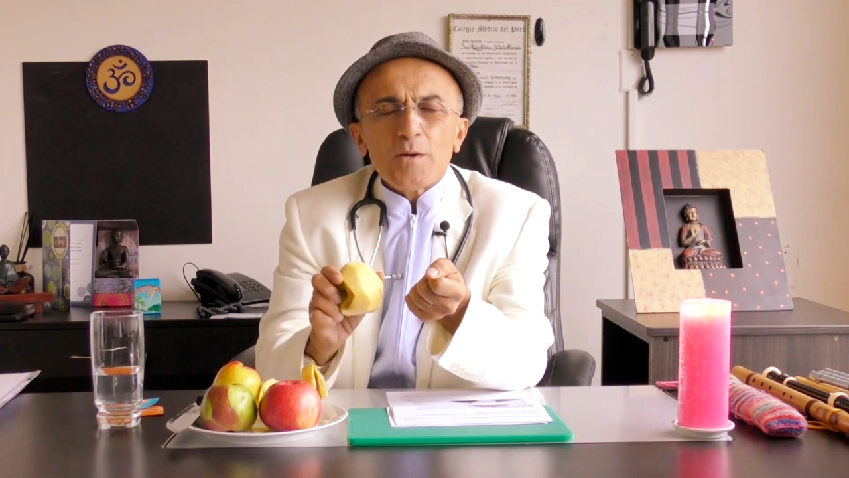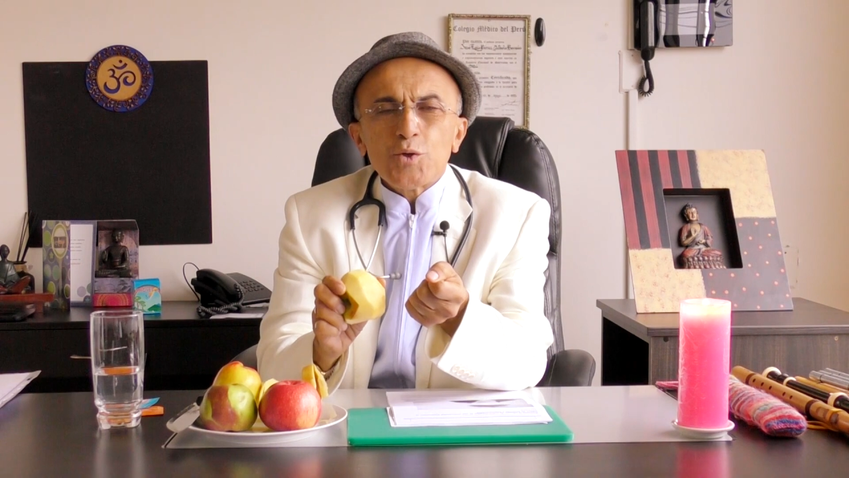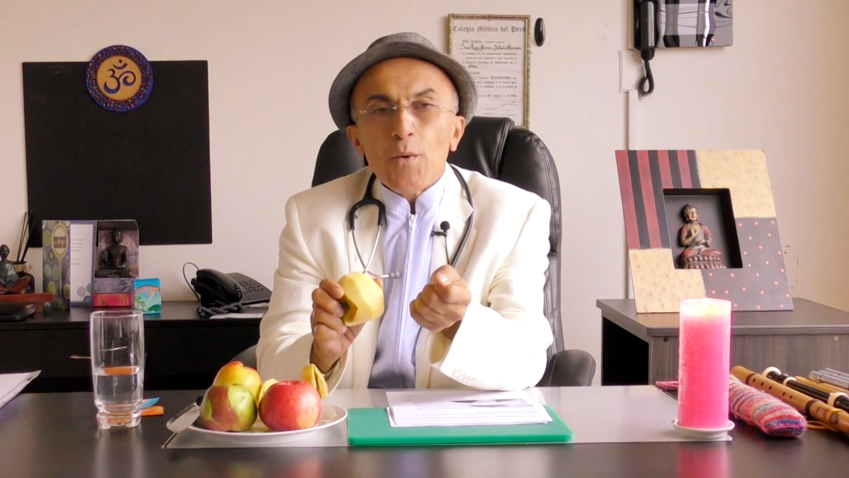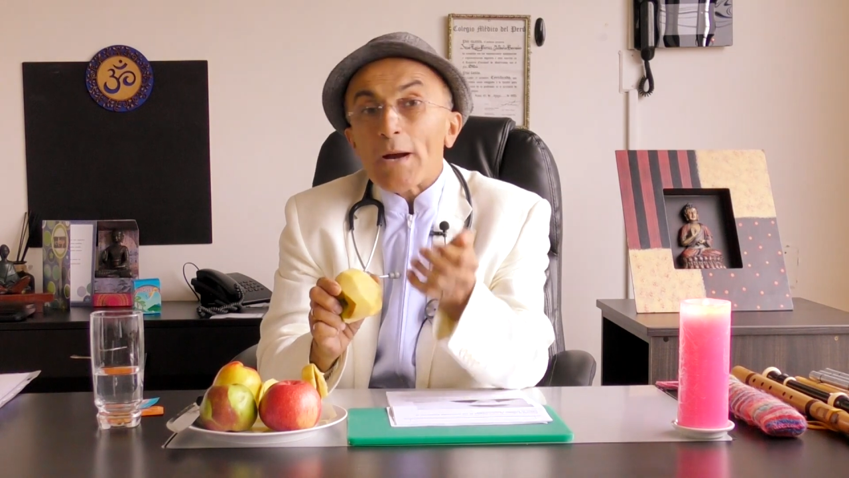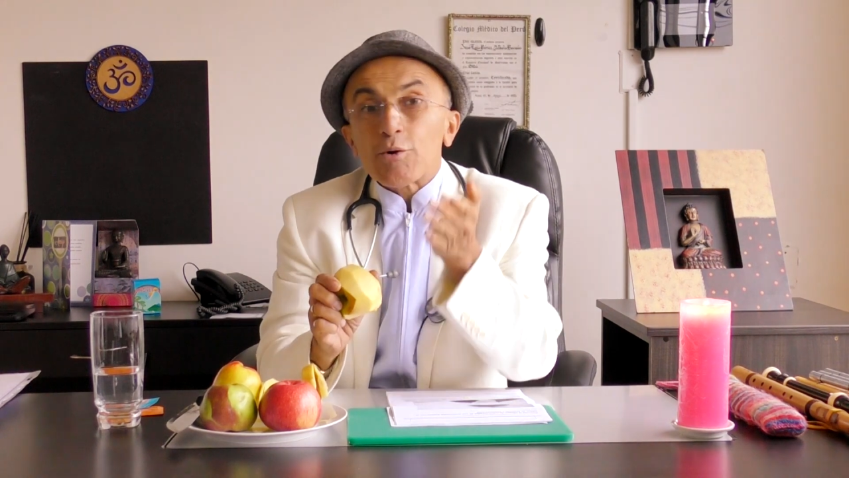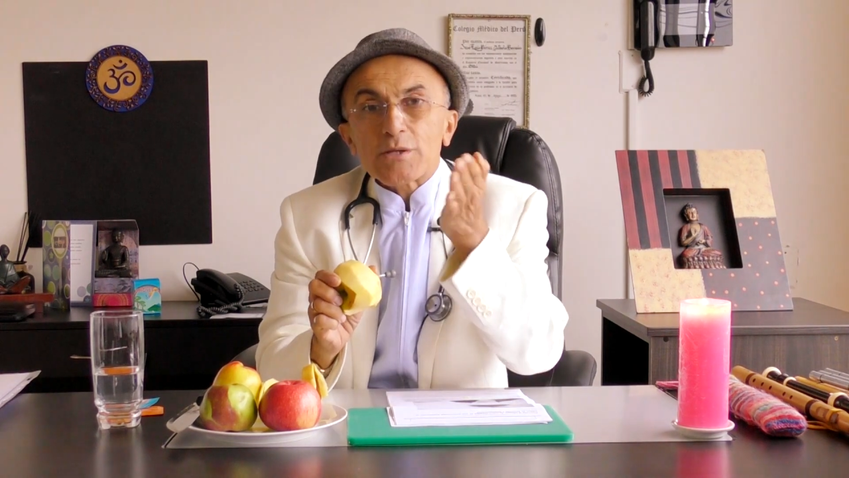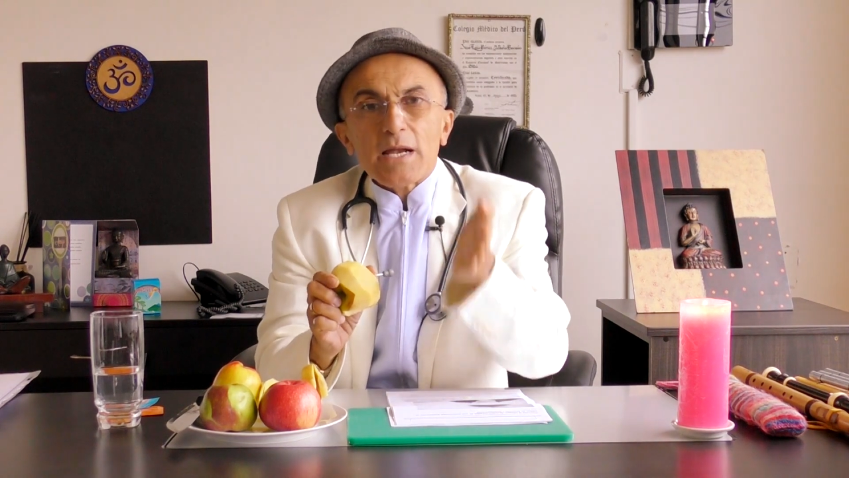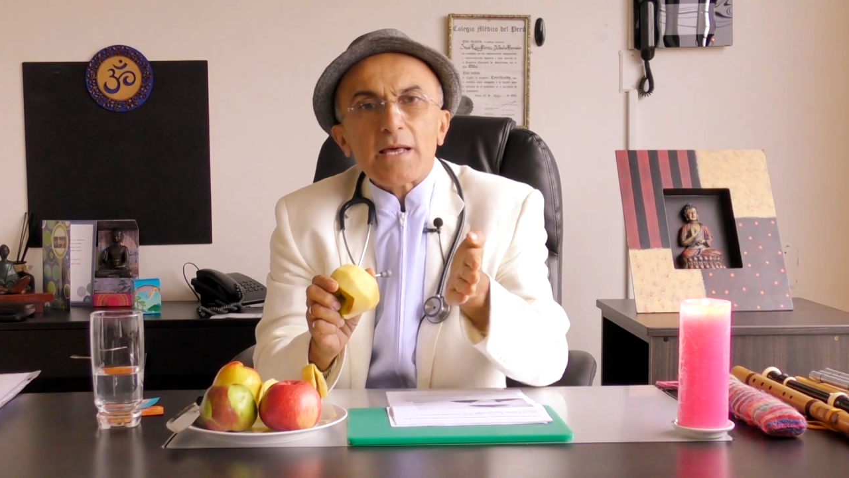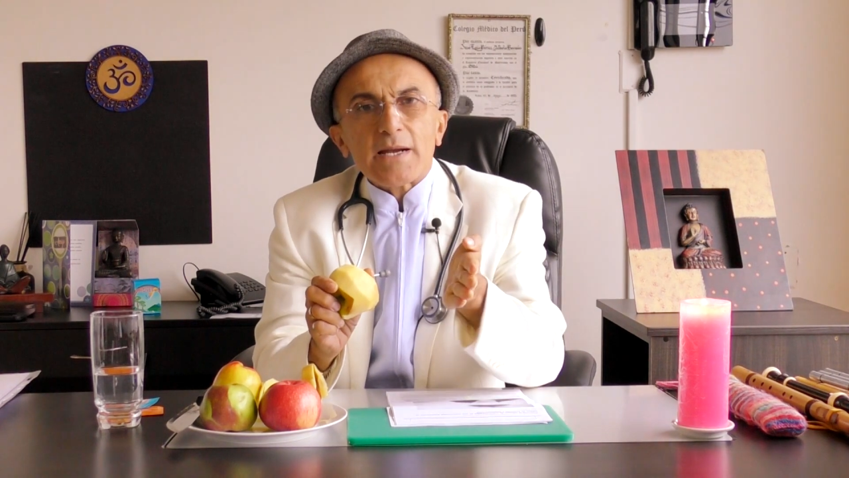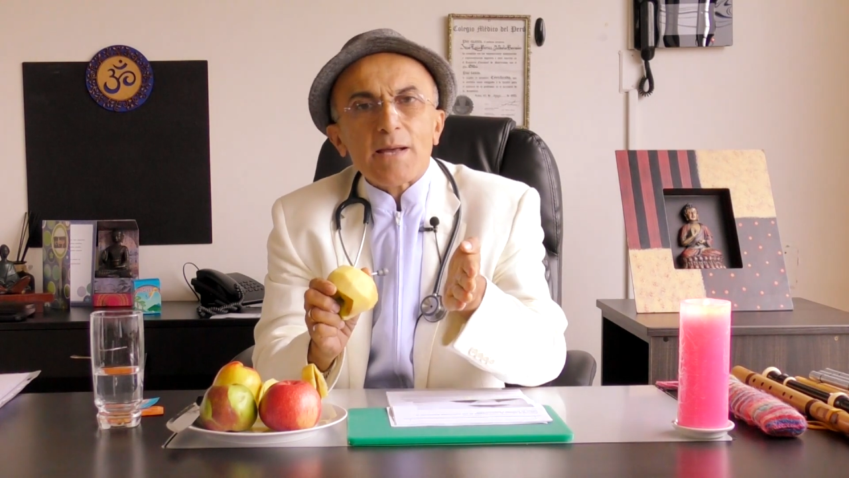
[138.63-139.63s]
no va a
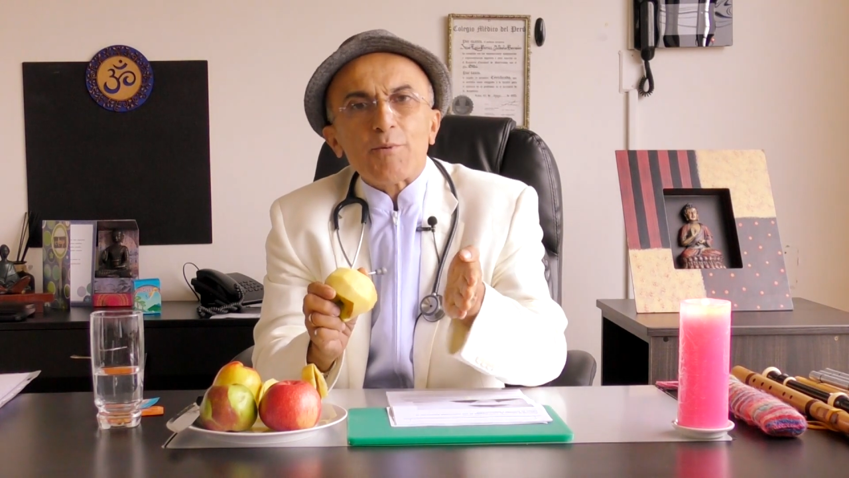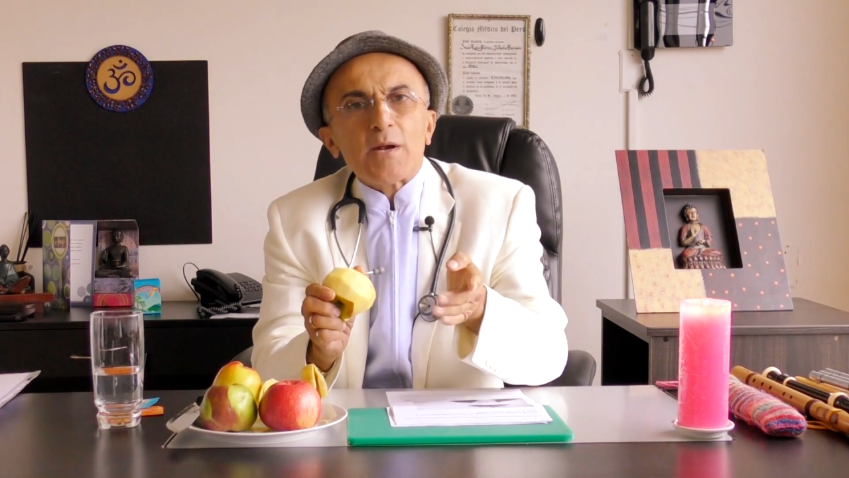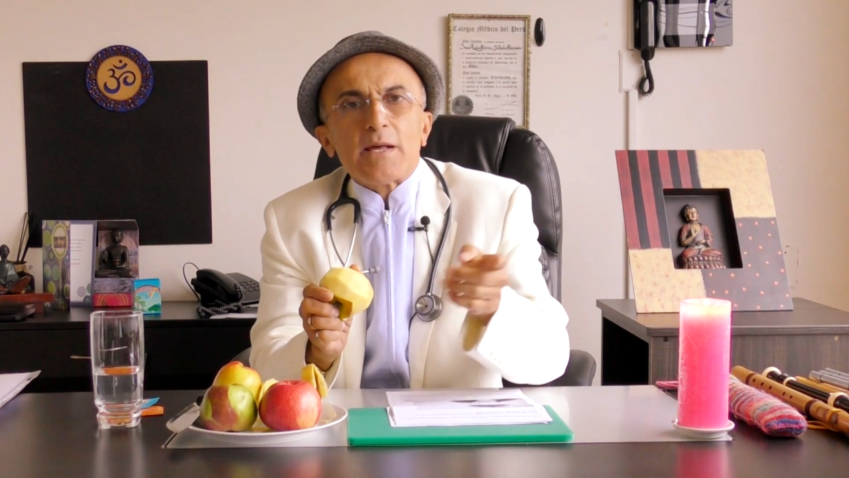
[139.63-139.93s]
cortar la diarrea, porque